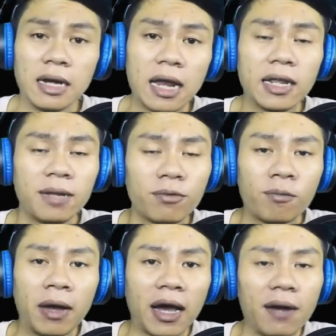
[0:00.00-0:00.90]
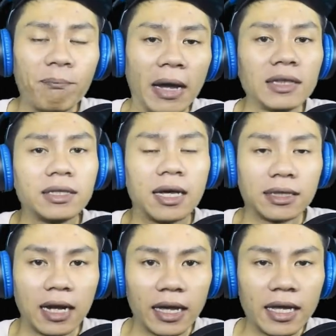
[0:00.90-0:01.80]
Dan ini merupakan part yang
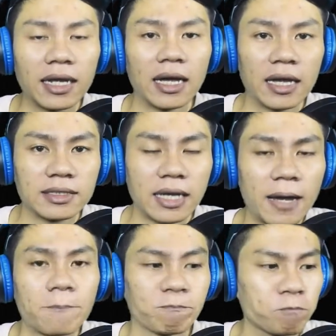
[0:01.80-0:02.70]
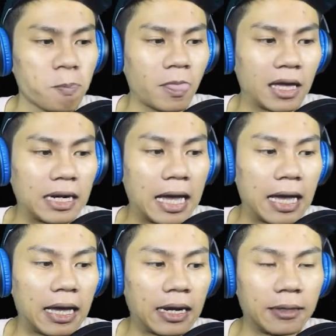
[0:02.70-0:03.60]
terakhir ya guys ya.
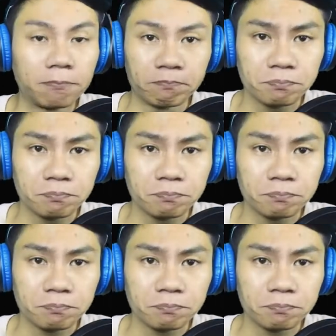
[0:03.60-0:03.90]
Dan